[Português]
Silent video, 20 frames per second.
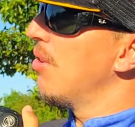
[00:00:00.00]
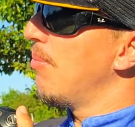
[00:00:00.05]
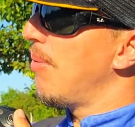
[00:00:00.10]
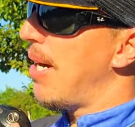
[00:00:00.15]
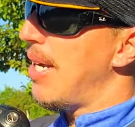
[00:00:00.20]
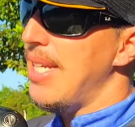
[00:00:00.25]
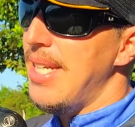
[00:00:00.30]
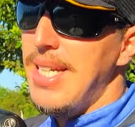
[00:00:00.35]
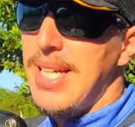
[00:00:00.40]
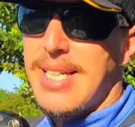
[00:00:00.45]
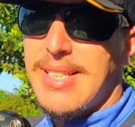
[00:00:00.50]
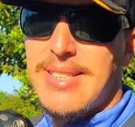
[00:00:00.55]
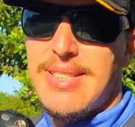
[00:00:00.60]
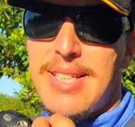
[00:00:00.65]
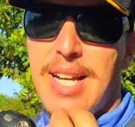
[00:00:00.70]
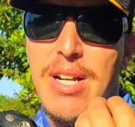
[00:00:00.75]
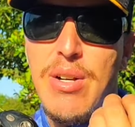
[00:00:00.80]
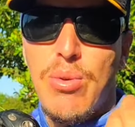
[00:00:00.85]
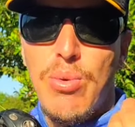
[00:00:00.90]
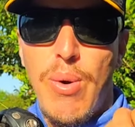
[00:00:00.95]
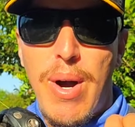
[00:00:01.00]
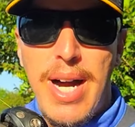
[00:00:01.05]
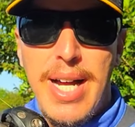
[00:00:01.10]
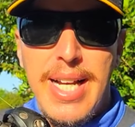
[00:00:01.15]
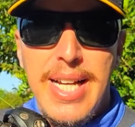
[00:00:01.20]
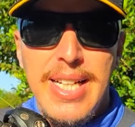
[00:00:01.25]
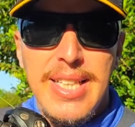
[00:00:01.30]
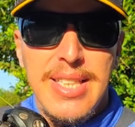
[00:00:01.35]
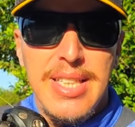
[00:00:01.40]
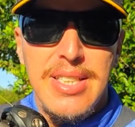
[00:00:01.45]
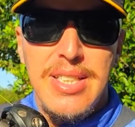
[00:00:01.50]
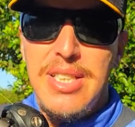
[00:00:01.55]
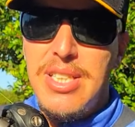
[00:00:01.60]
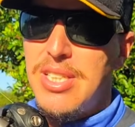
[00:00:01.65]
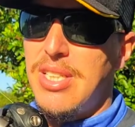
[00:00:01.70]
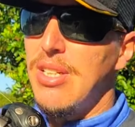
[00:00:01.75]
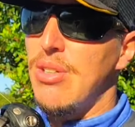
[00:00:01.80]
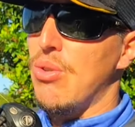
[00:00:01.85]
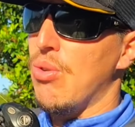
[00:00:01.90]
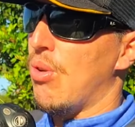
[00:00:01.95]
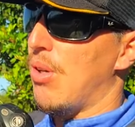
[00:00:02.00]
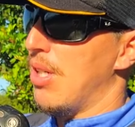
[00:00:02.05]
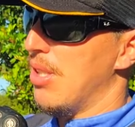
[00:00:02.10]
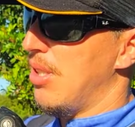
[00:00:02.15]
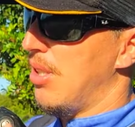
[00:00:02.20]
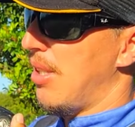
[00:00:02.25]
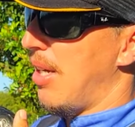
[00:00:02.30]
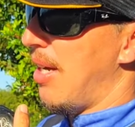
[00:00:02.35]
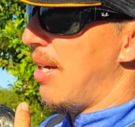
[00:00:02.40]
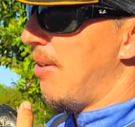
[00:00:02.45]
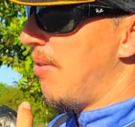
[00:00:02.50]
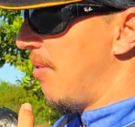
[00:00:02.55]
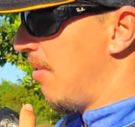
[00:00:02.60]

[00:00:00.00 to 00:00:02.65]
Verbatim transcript: uma linha 040 de chicote, tá?